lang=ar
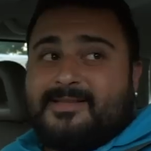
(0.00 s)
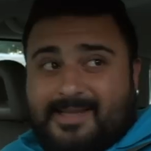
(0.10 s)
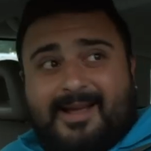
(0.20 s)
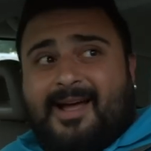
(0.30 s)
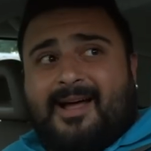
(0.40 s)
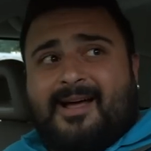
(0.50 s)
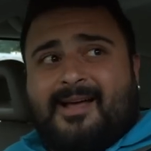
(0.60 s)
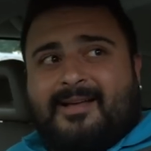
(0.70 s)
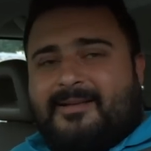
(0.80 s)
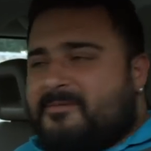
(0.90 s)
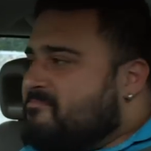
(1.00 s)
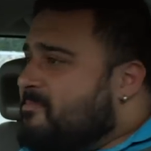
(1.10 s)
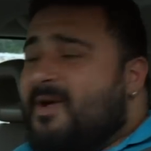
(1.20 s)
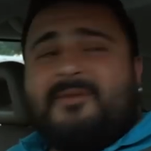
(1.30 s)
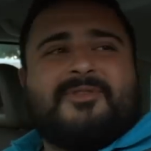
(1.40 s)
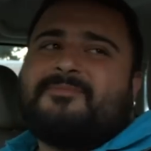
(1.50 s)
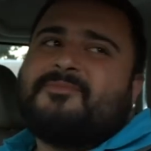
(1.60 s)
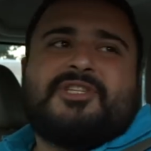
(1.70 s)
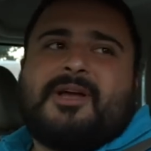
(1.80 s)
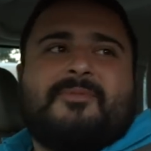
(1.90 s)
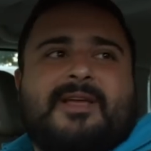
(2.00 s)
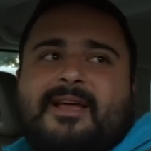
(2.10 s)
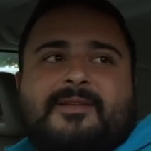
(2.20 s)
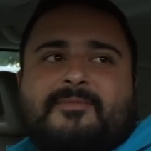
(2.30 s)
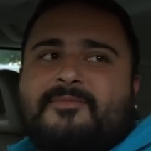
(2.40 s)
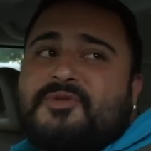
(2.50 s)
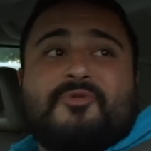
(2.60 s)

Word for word: الصراحه آه. ما بت... مش عبا يعني مش